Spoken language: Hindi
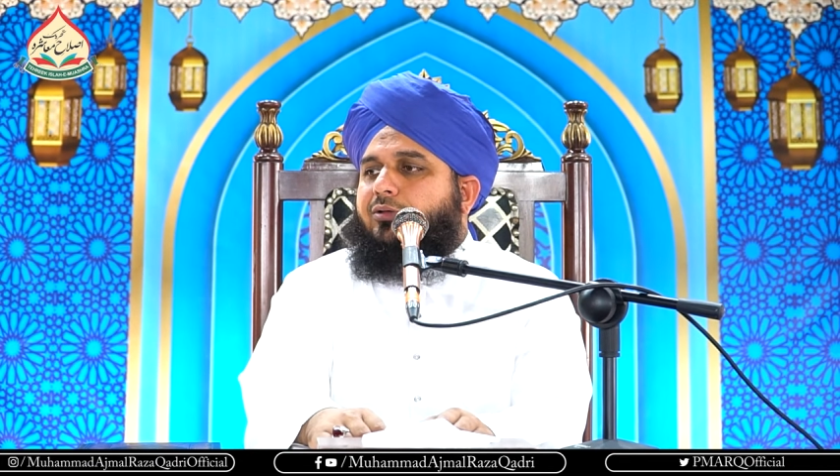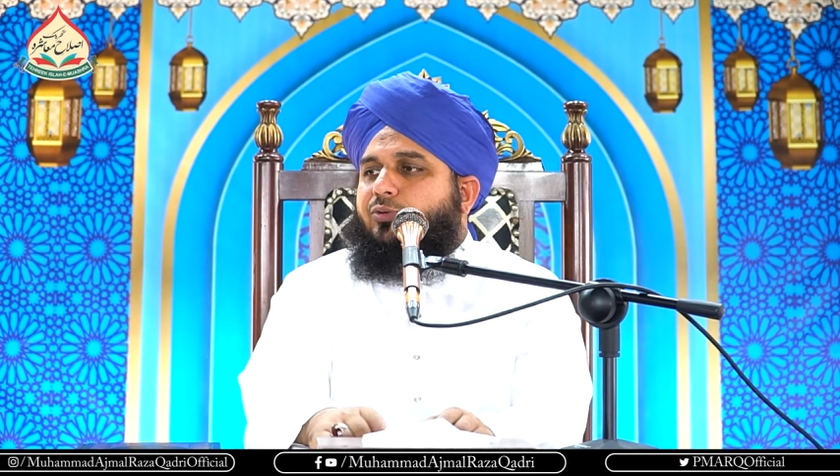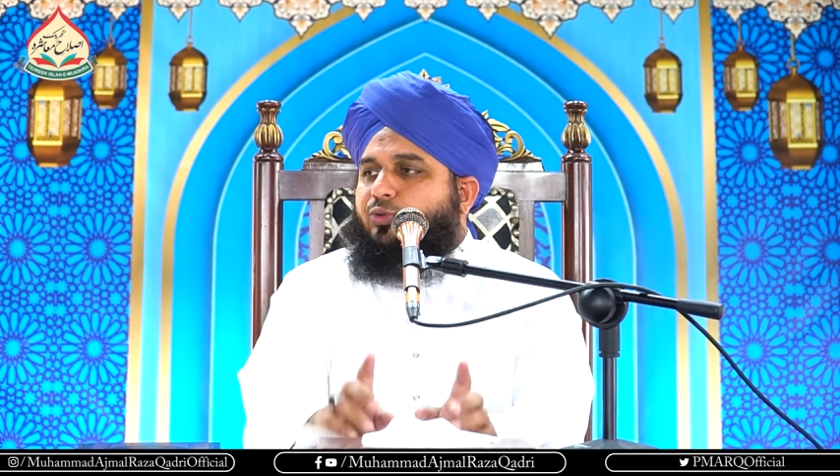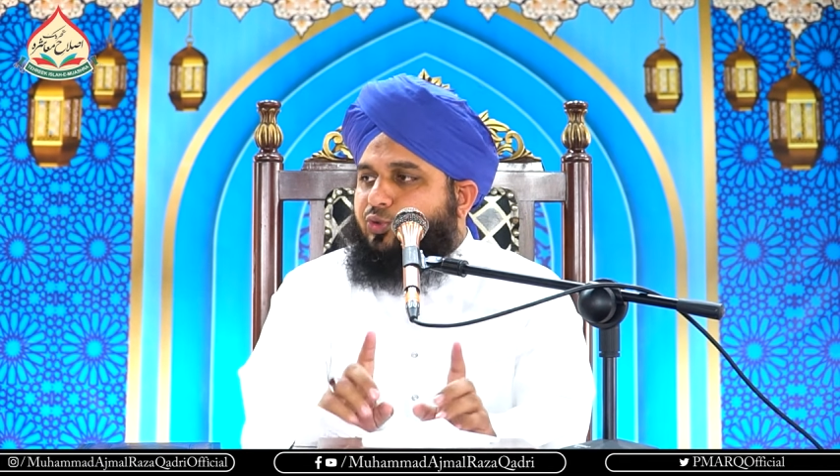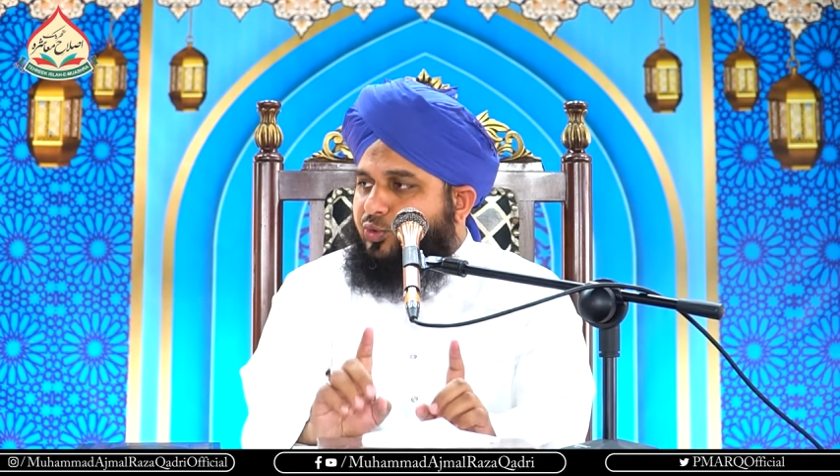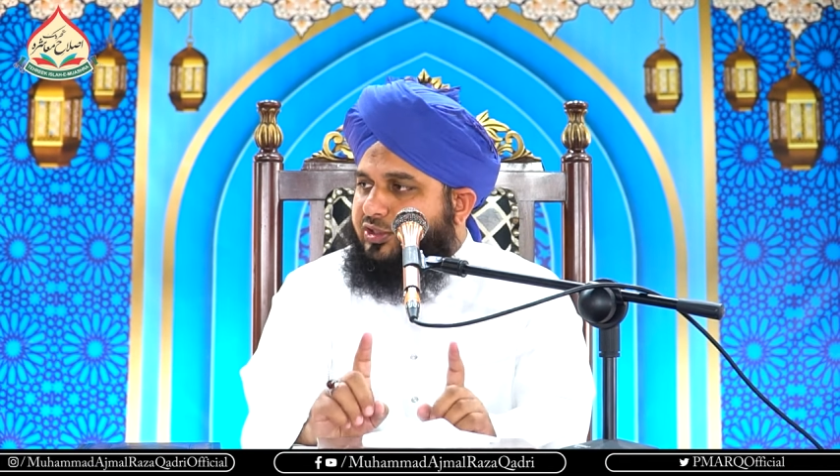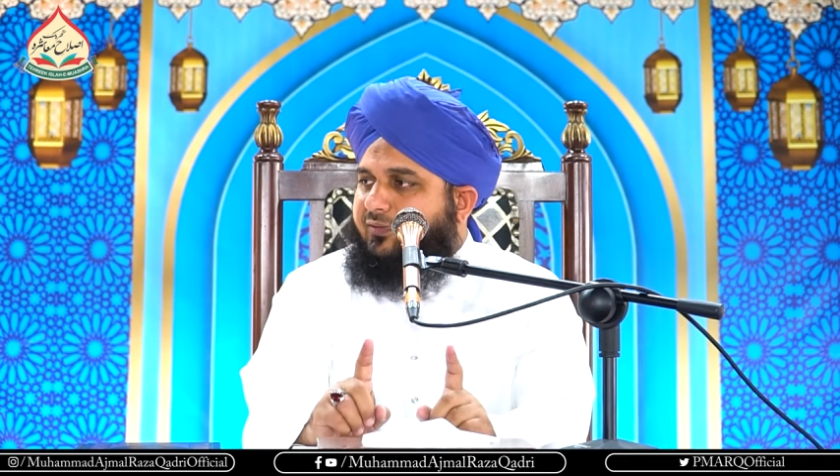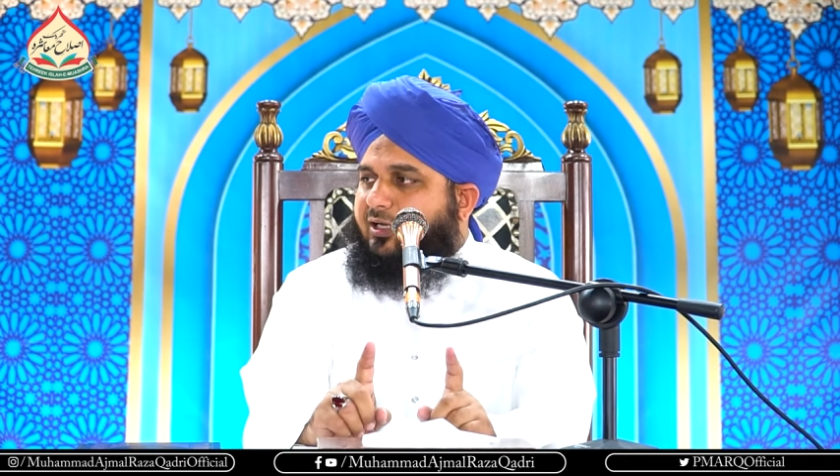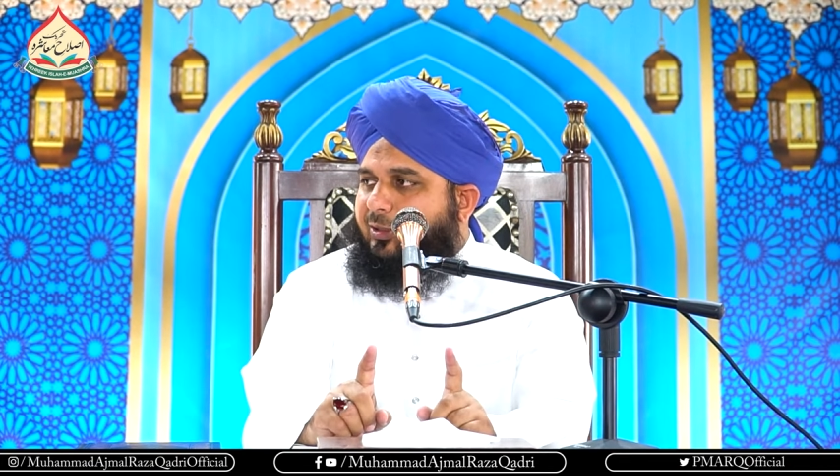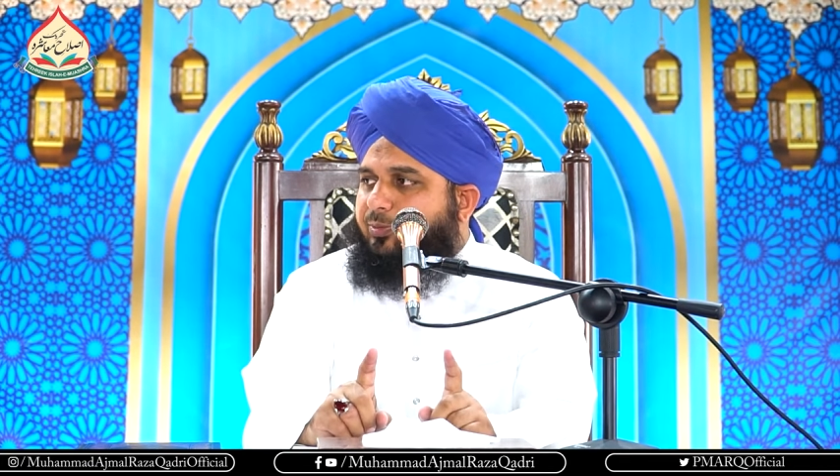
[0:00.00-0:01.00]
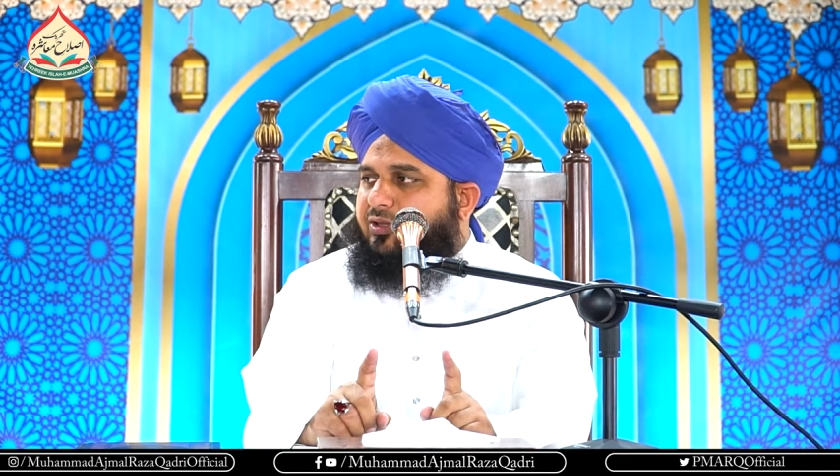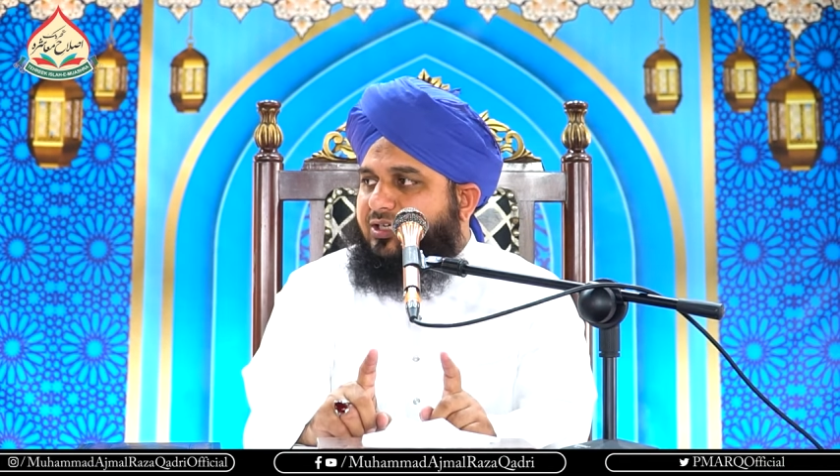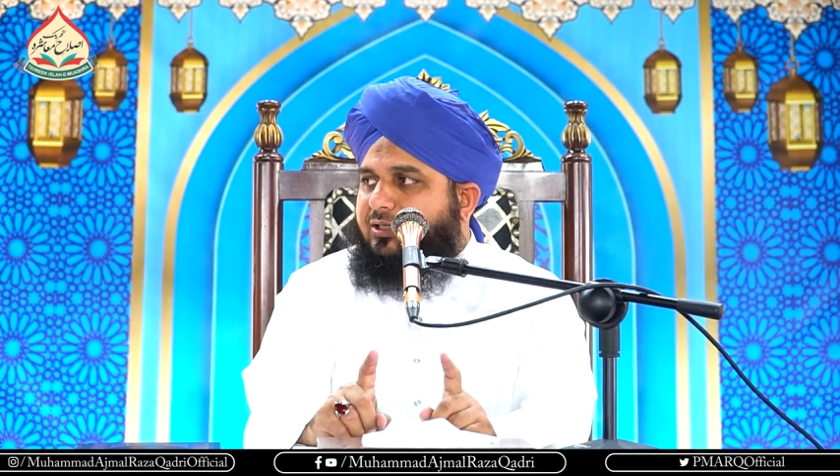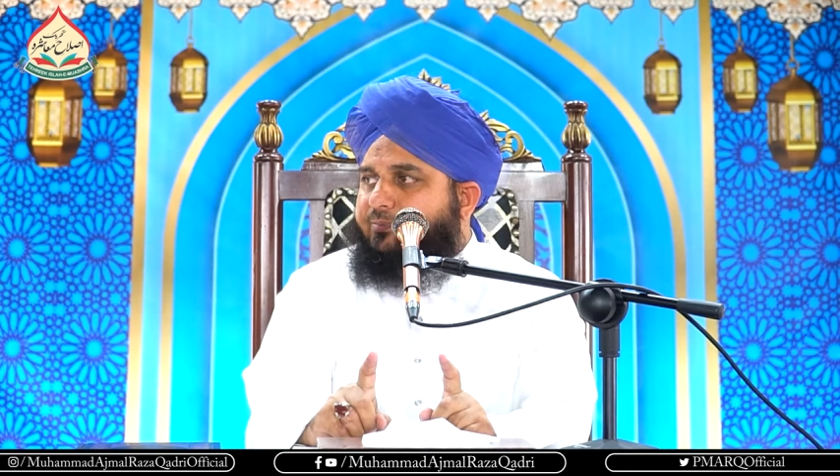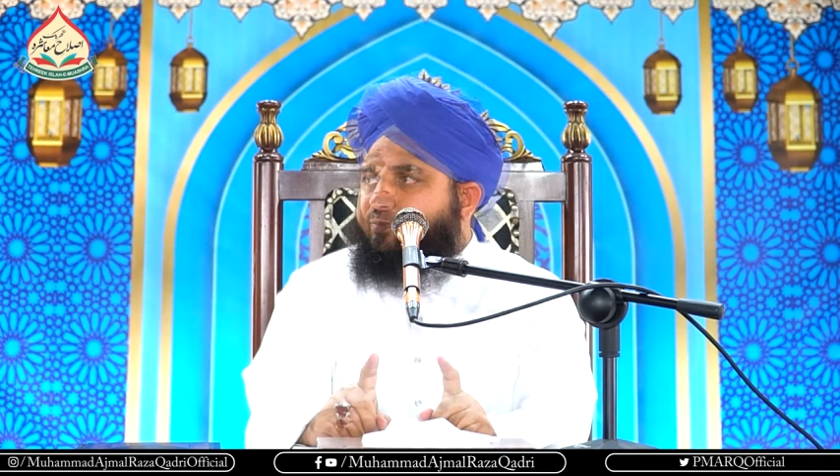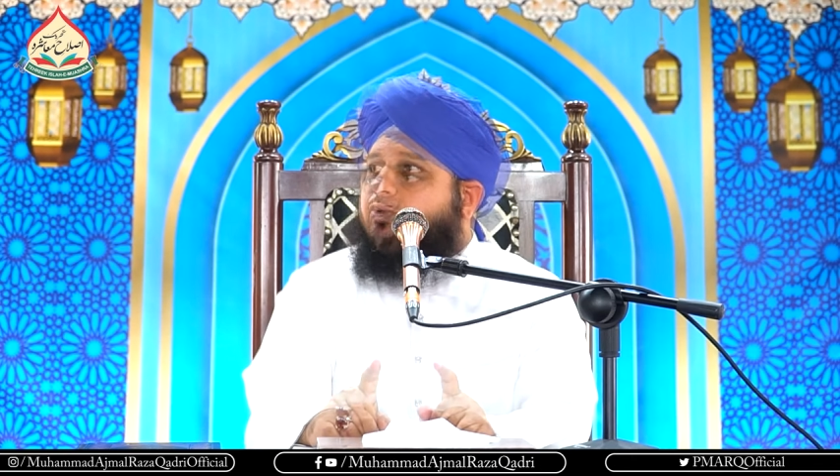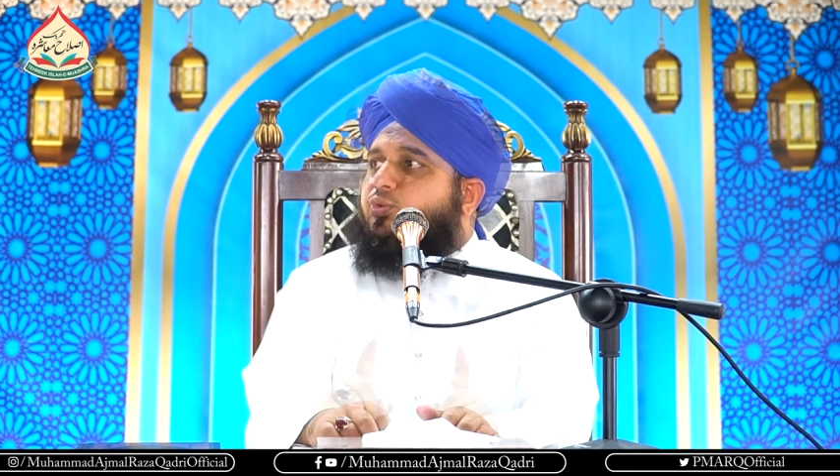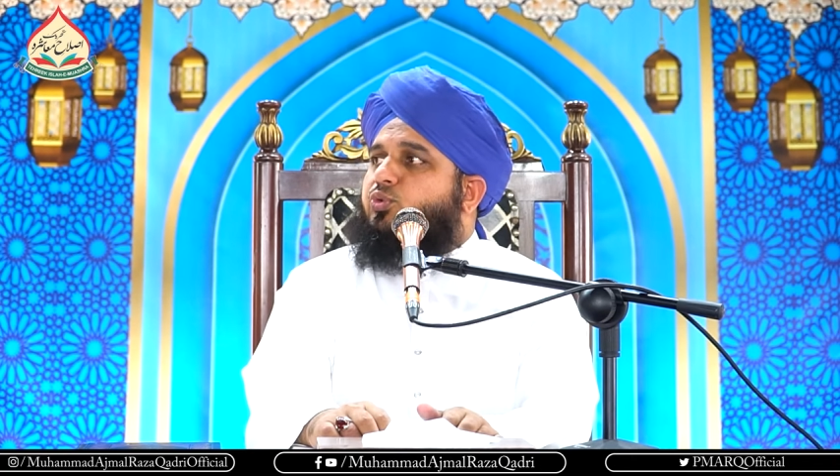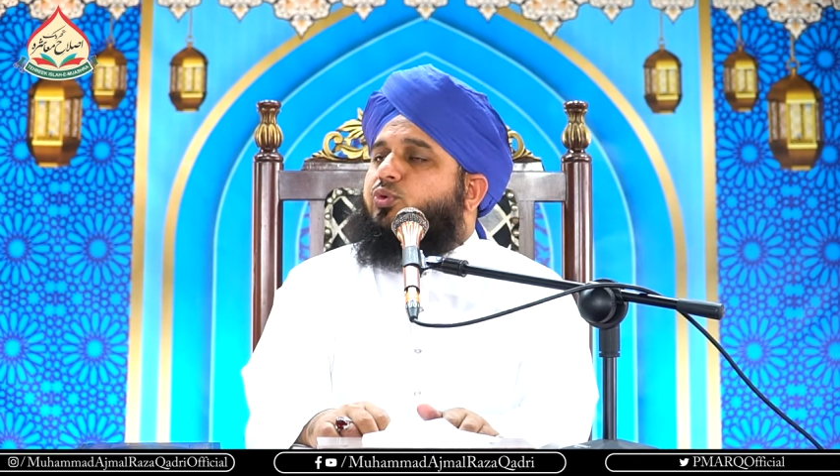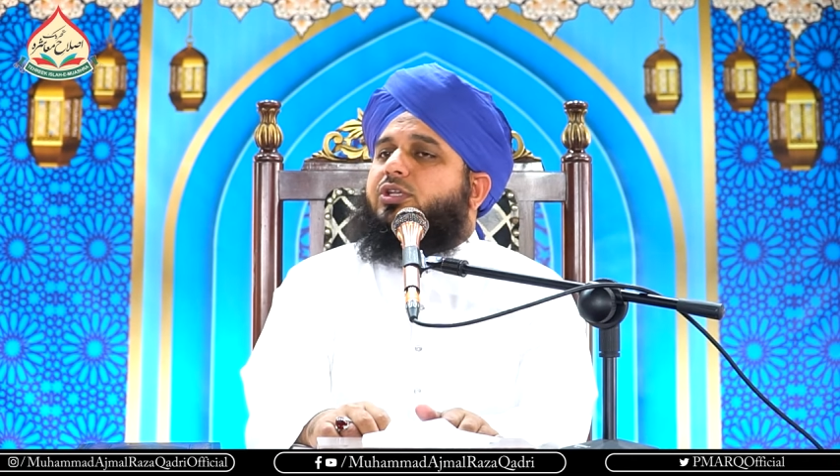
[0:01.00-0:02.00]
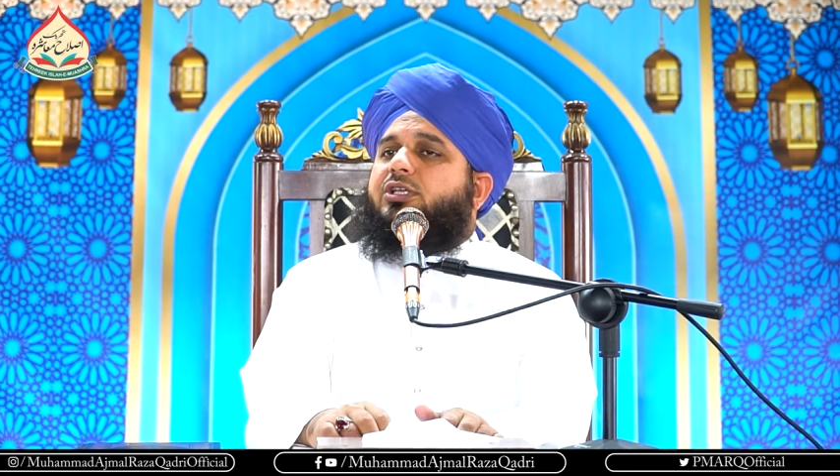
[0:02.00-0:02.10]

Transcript: तो हुजूर सवारी पे थे तो हुजूर